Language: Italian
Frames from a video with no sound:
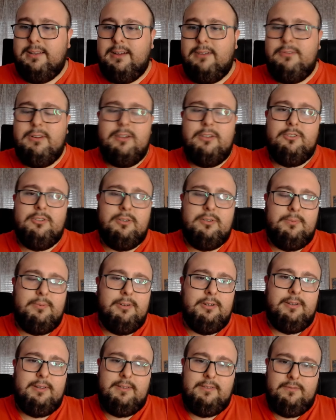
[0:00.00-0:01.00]
Da quando
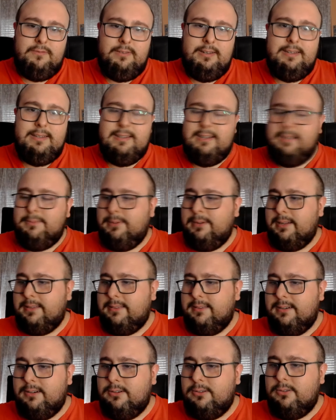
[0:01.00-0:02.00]
poi è finita la
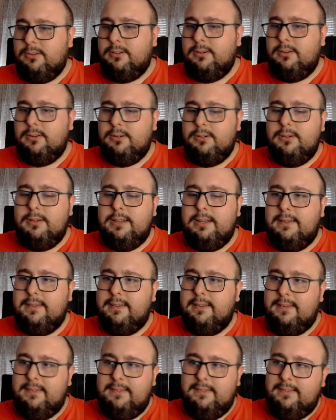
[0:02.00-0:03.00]
partner con
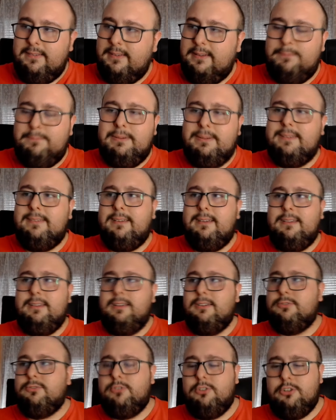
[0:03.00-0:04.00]
l'Ete si è passati
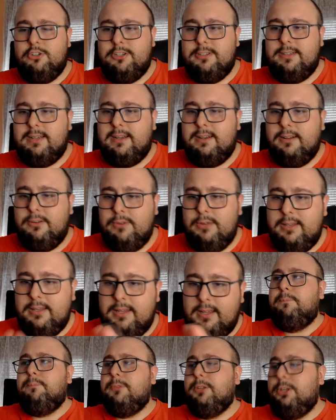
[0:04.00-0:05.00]
a Sorgesana.
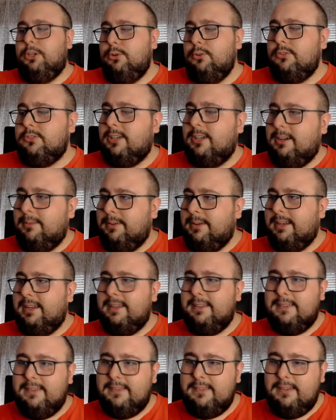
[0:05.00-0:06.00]
Quindi chiusa la
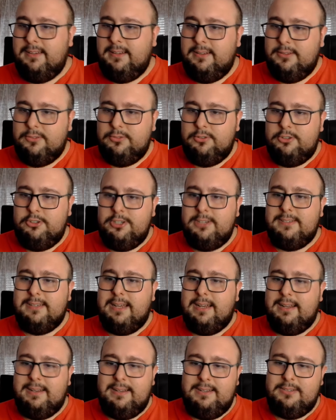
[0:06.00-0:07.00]
parentesi
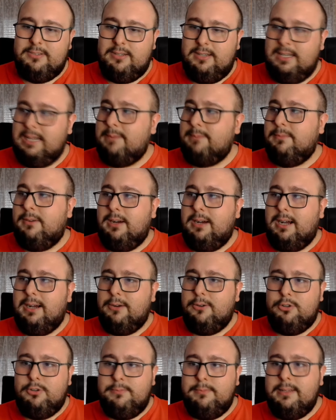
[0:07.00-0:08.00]
Sorgesana, adesso andiamo
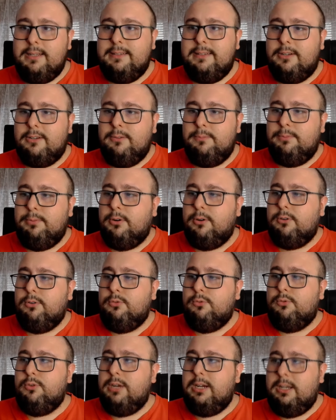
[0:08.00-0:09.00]
a commentare un po'
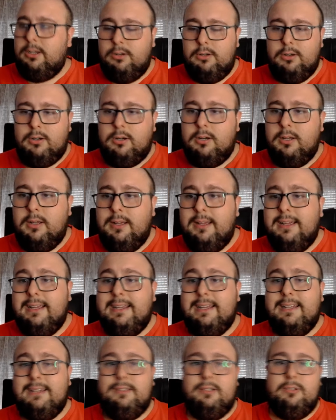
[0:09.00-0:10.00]
quello
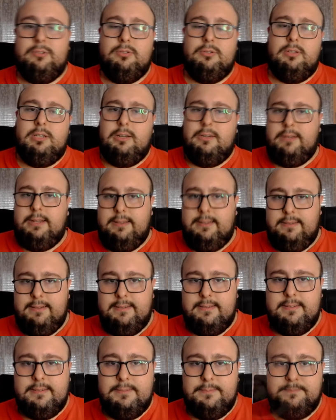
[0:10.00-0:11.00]
che ha detto De
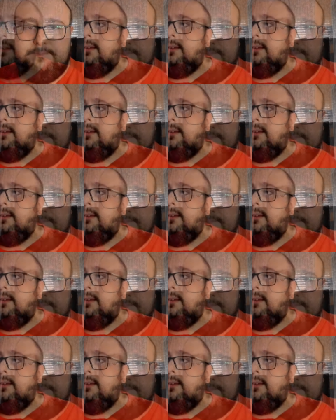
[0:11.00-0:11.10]
Laurentiis.